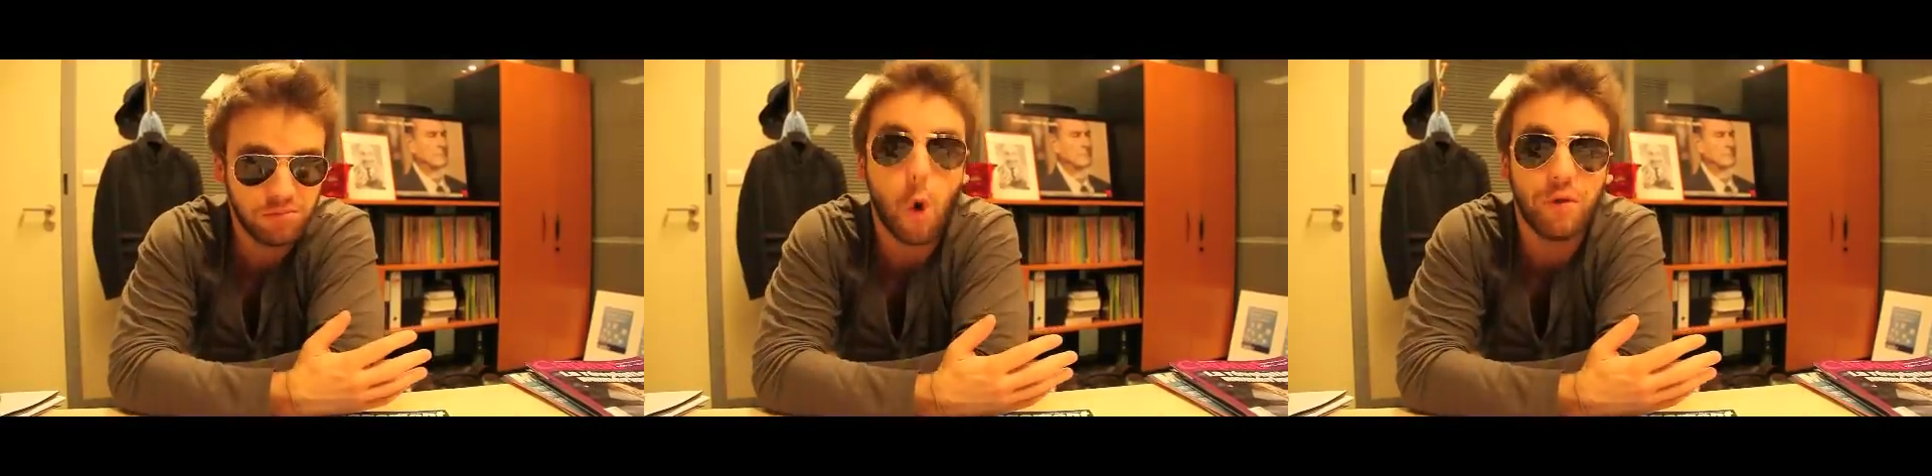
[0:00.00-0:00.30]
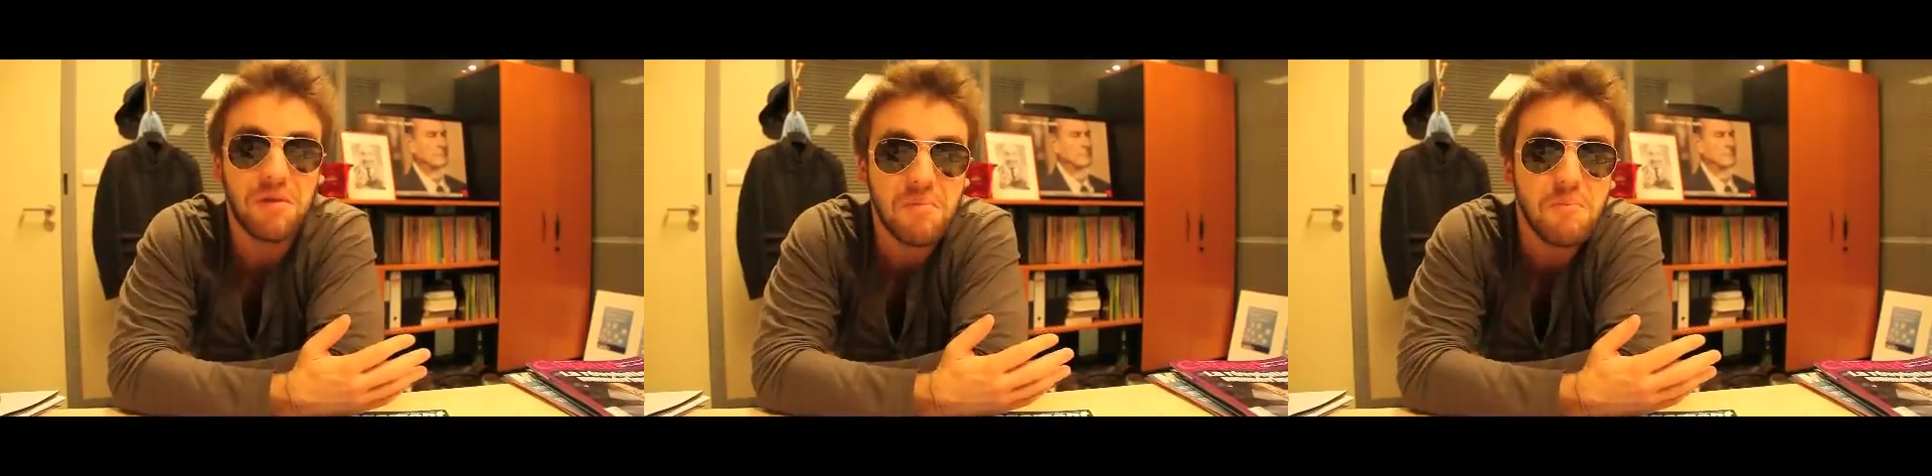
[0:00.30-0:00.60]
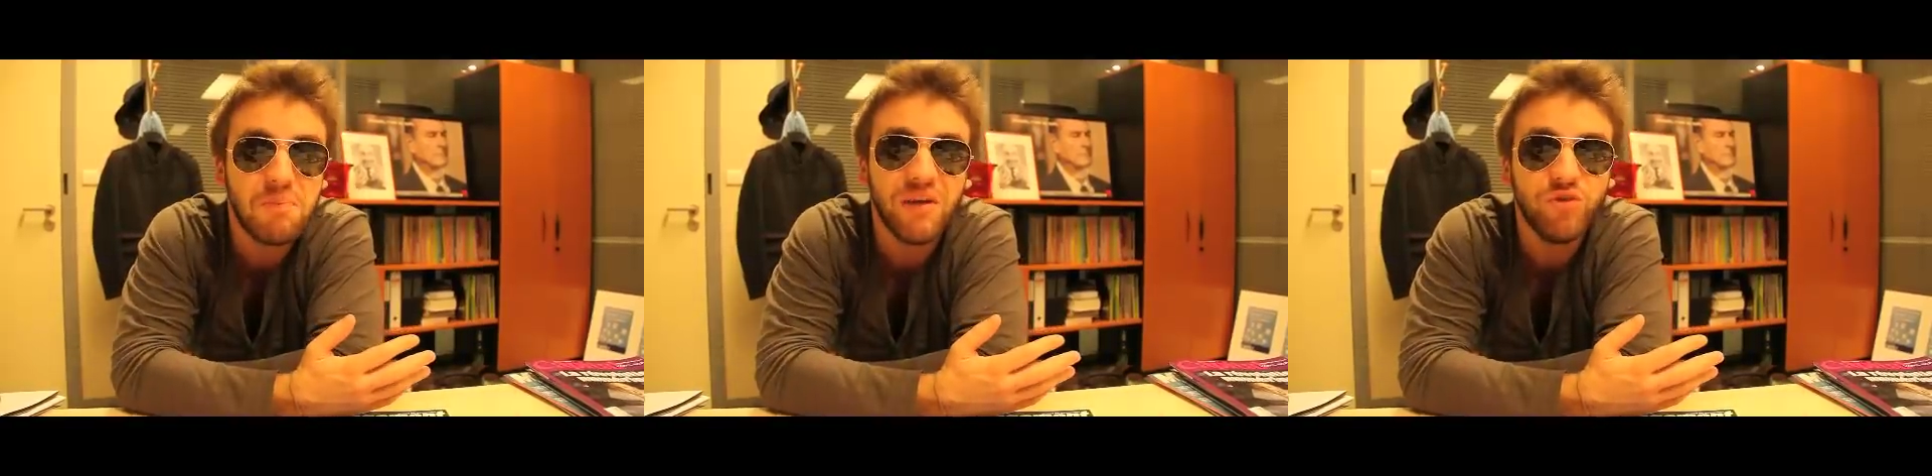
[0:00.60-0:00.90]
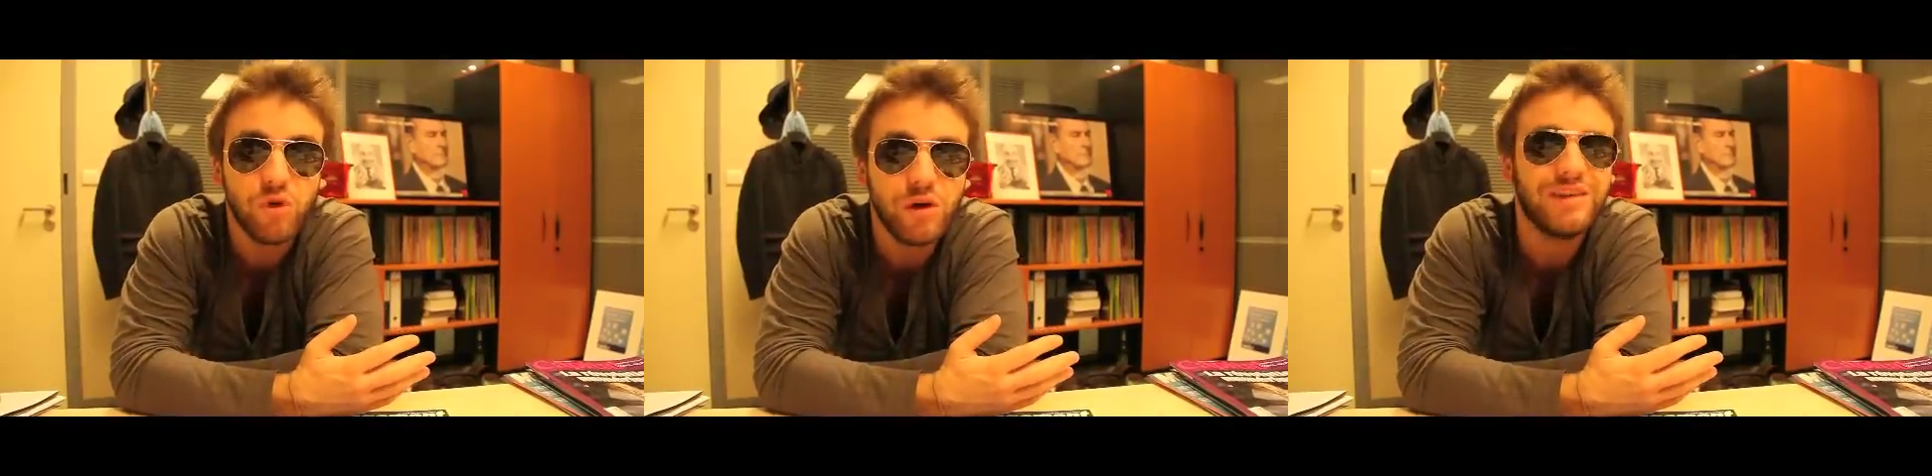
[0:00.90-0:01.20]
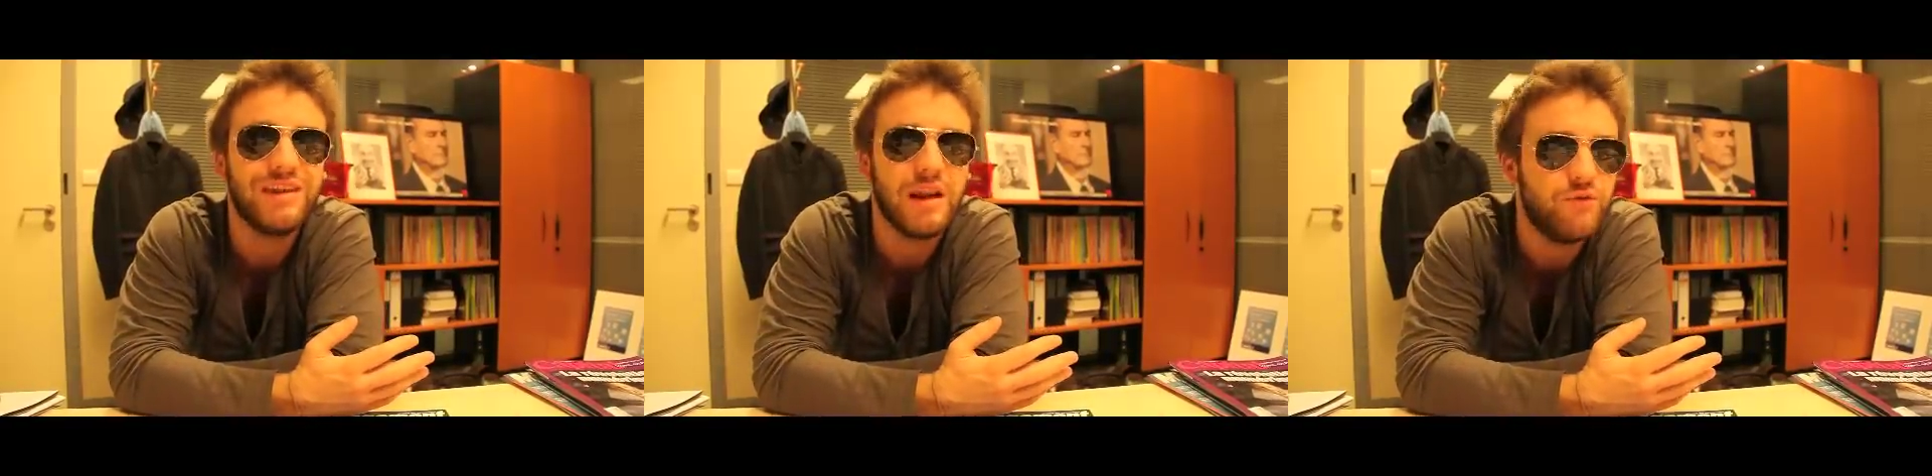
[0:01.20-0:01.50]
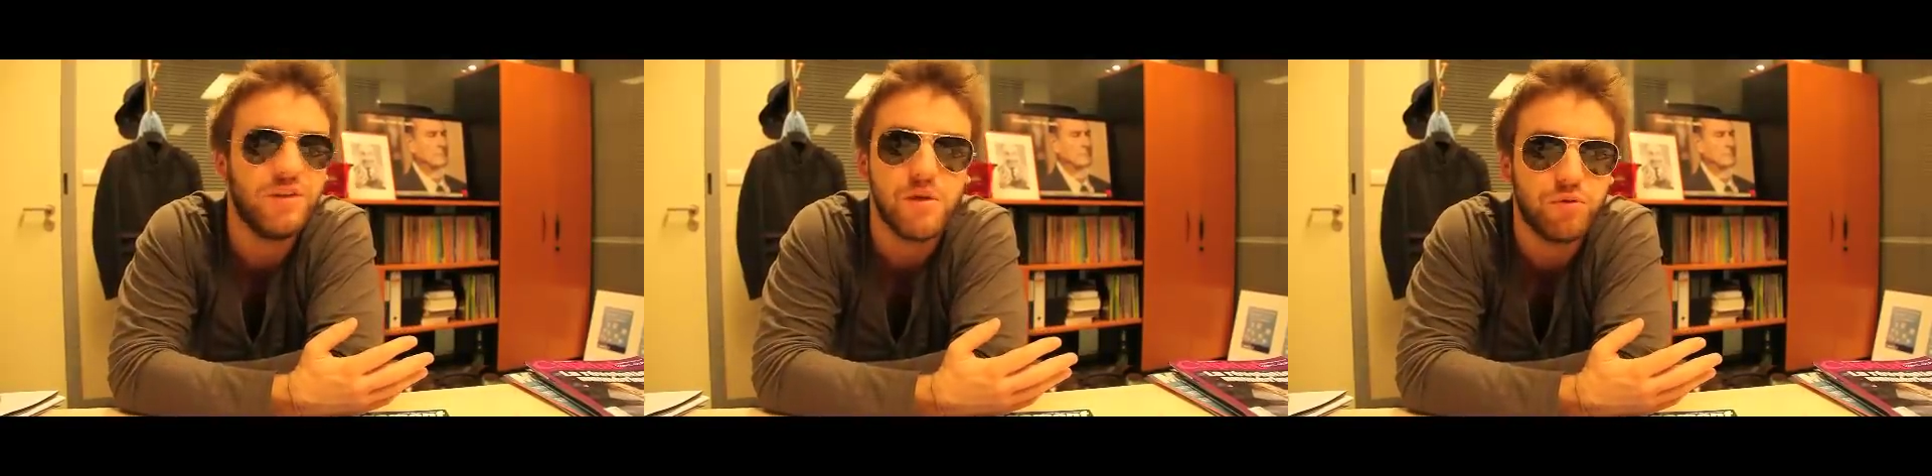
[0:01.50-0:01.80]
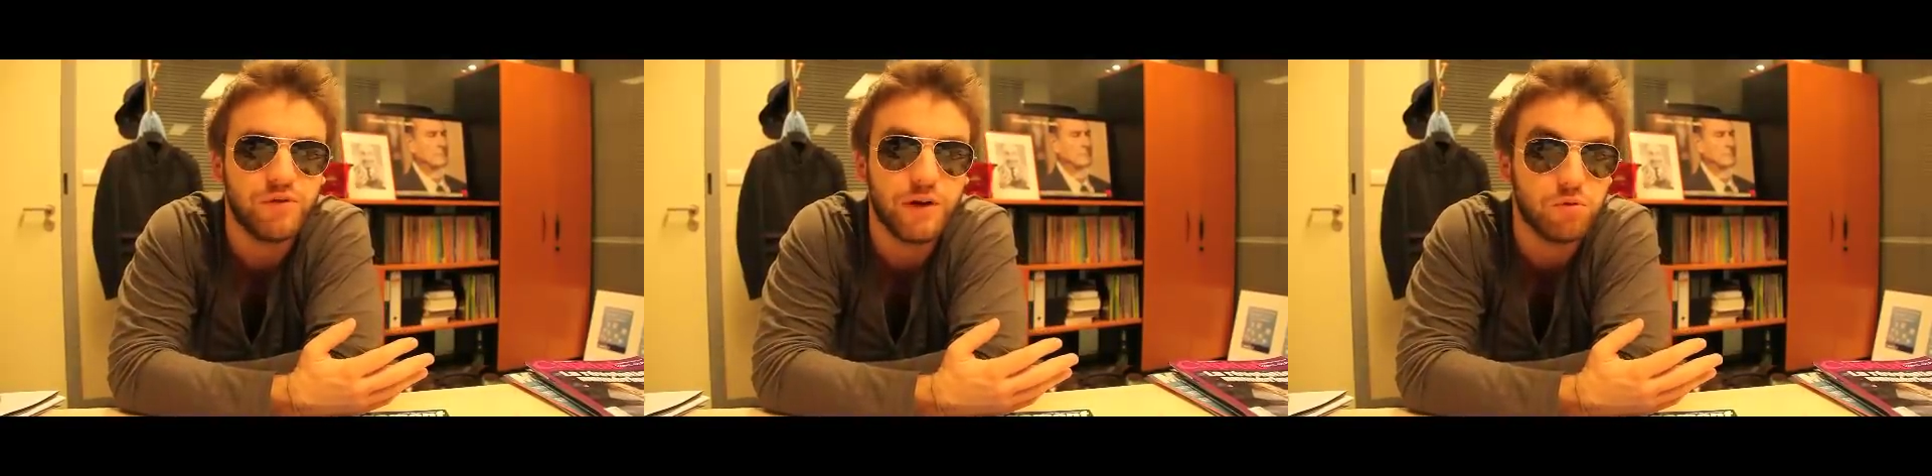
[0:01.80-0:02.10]
on n'est même pas sûr qu'il ait fait des
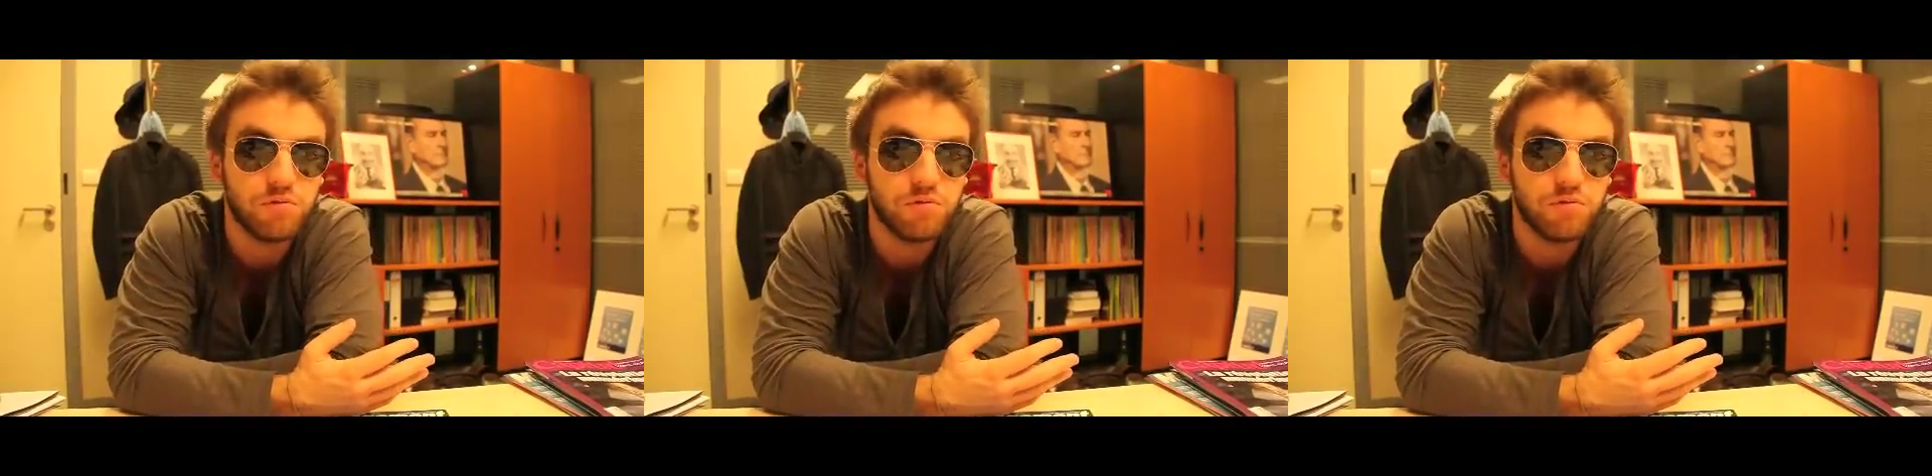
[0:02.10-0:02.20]
plus-values.